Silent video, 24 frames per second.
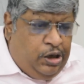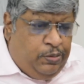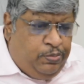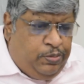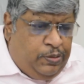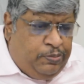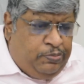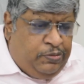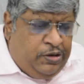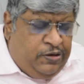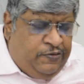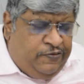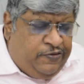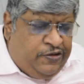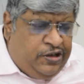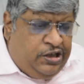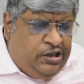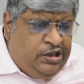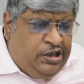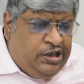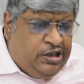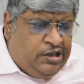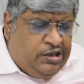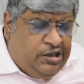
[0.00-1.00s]
आप अपने
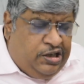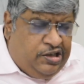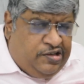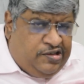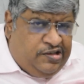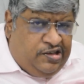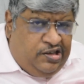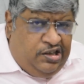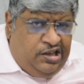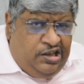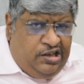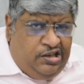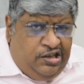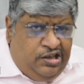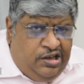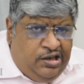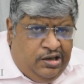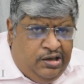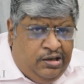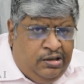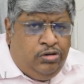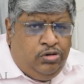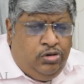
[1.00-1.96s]
फ्रेंड ने कर्ज ले लिया